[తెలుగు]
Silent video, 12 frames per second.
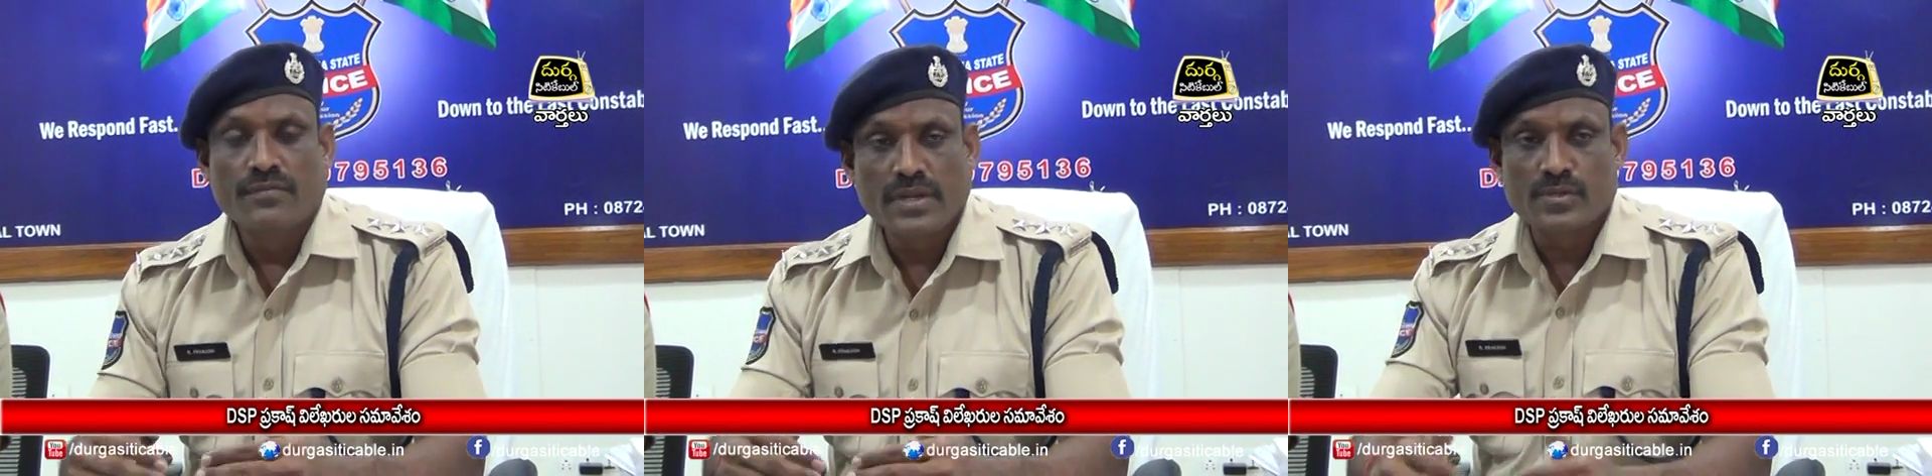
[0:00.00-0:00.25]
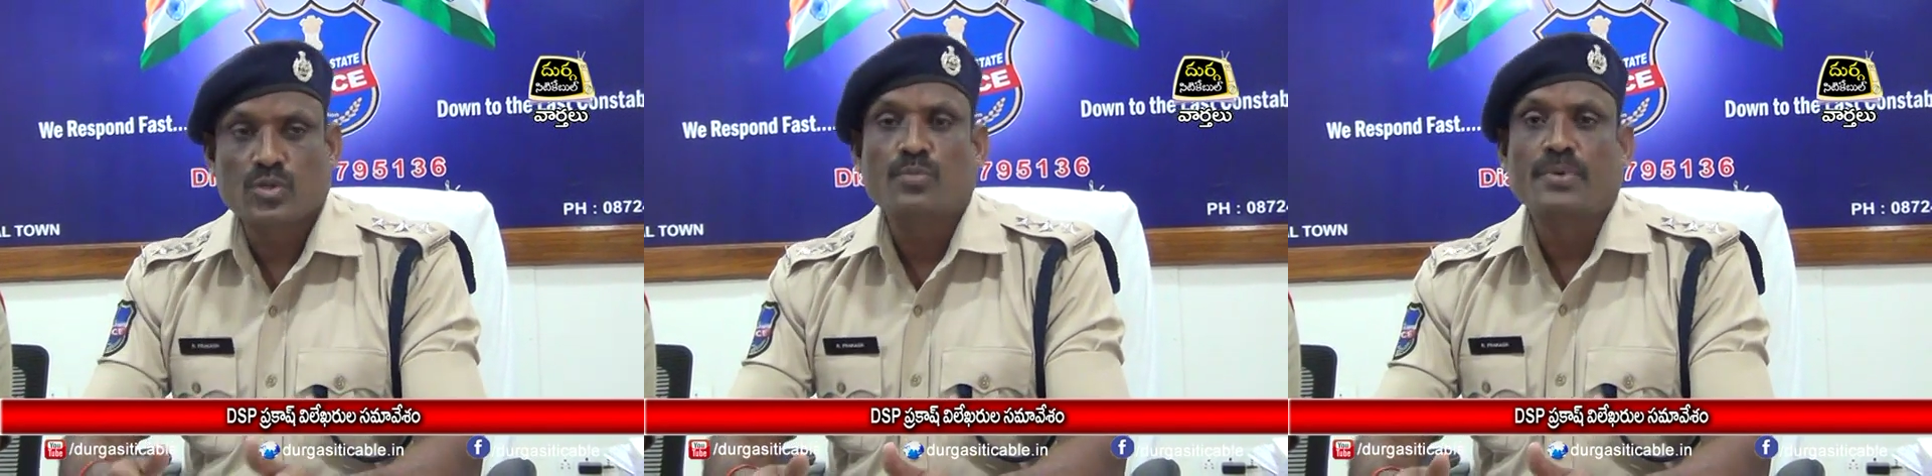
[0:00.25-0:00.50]

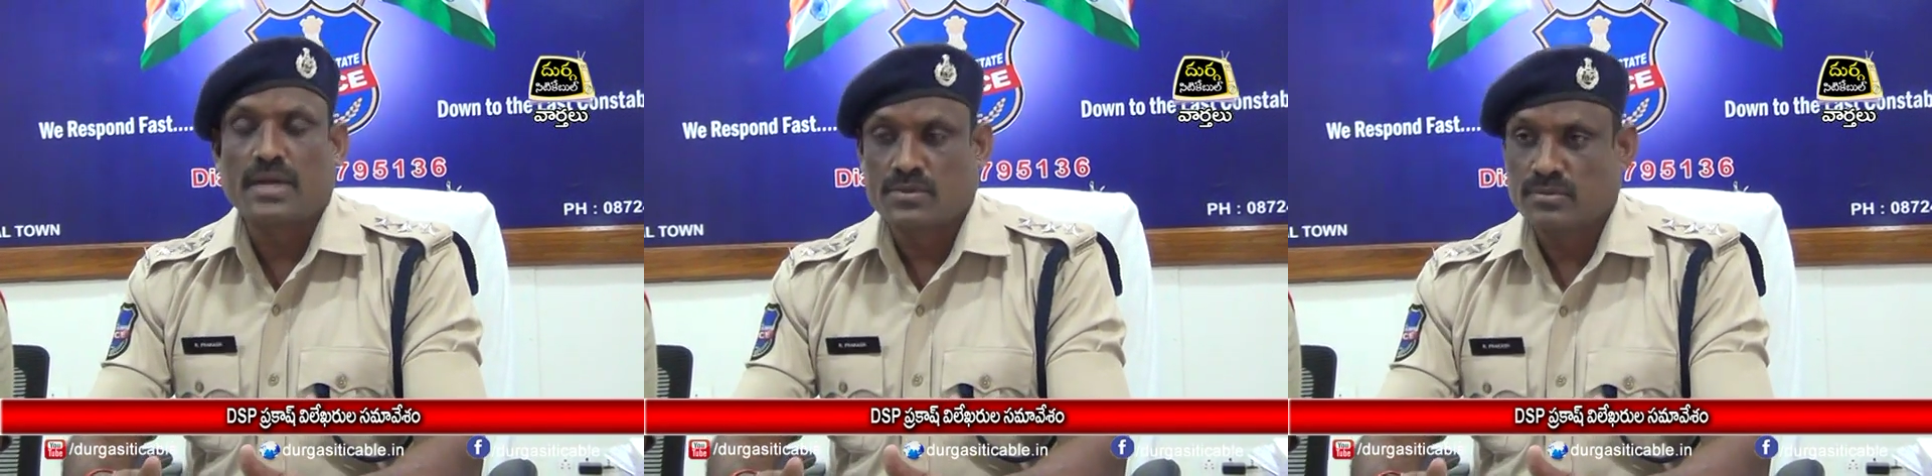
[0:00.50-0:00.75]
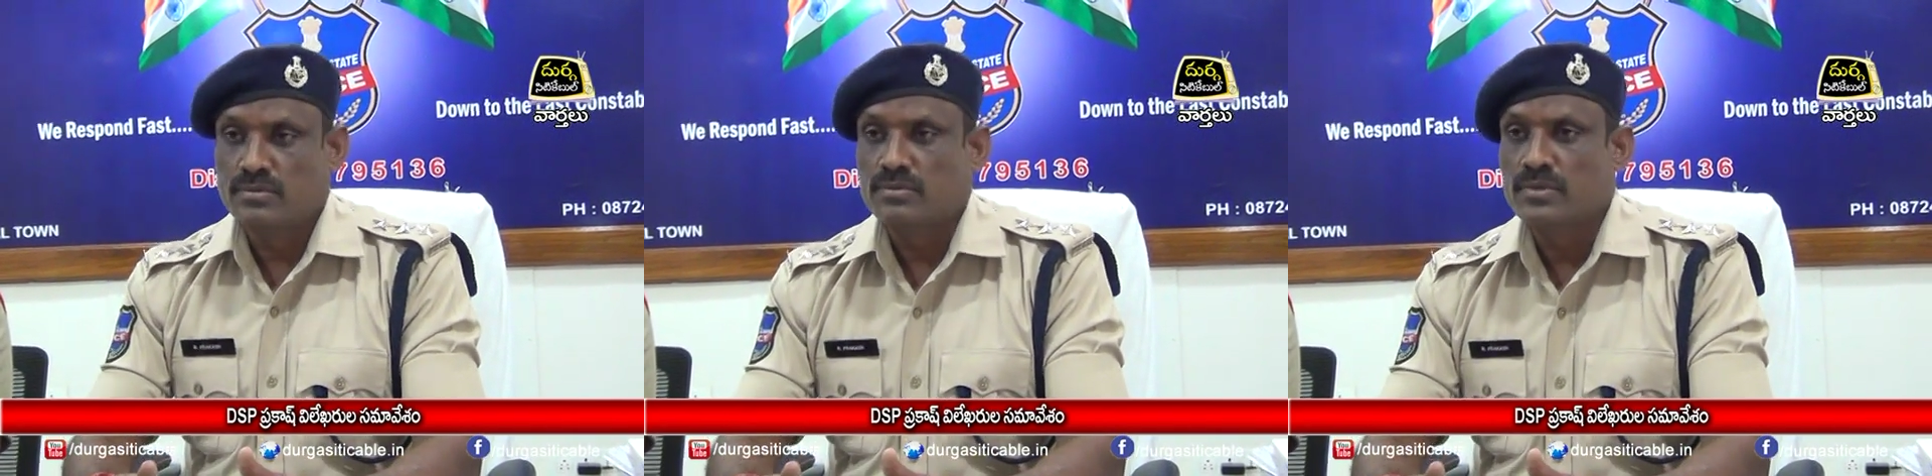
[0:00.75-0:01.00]
వీళ్ళతో
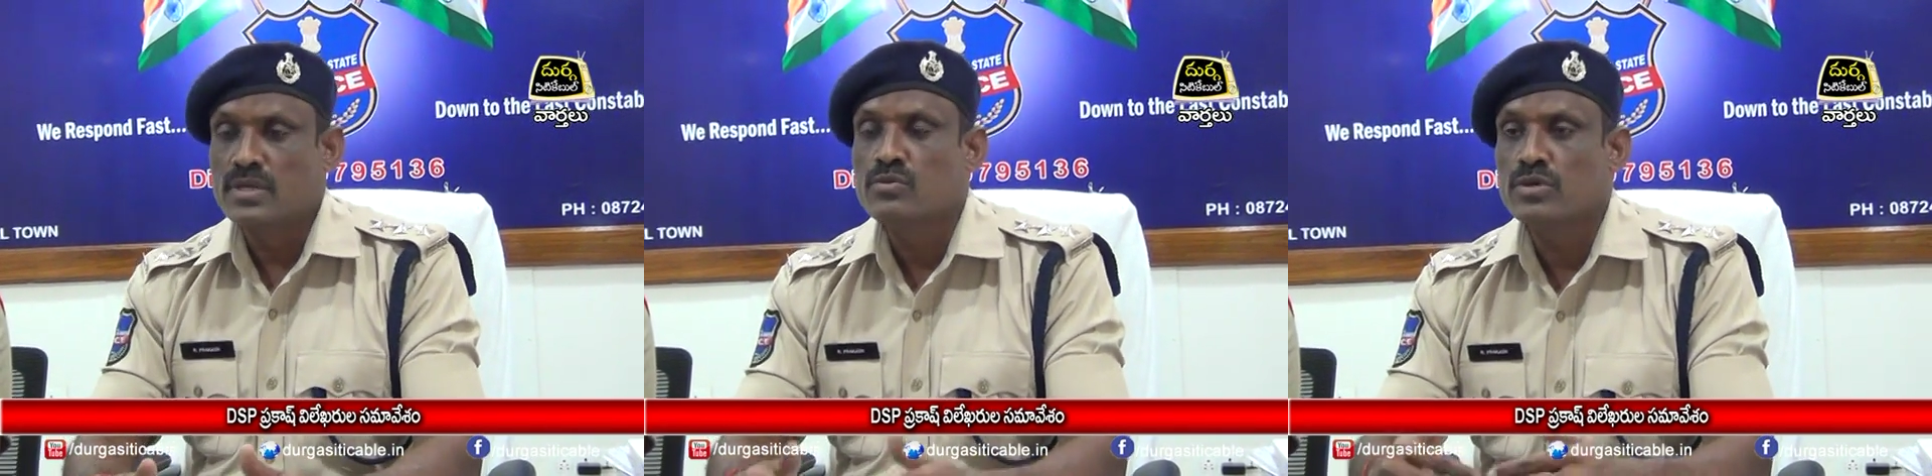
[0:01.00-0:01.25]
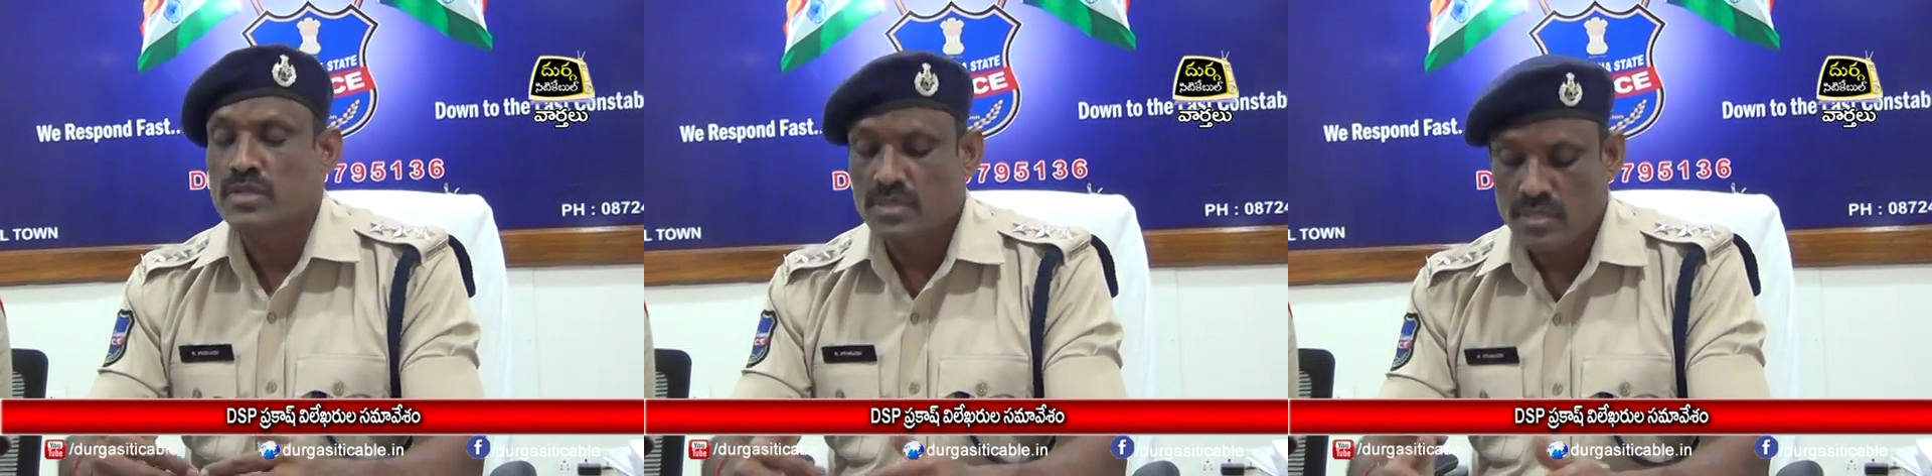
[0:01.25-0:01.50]
పాటు ఇంకో